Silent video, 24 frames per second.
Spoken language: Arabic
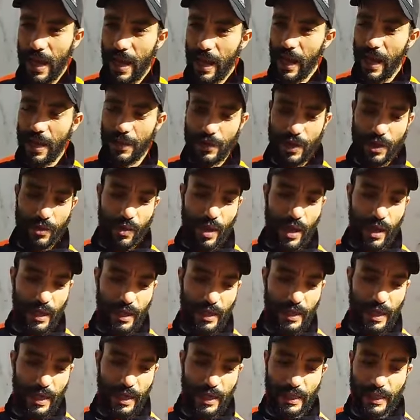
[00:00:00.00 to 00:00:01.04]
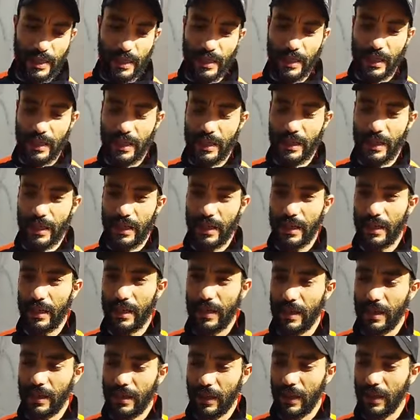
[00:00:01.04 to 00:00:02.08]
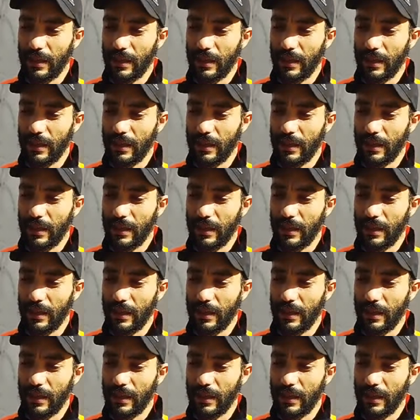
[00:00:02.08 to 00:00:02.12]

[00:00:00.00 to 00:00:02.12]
الحاجه الوحيده اللي اللي اللي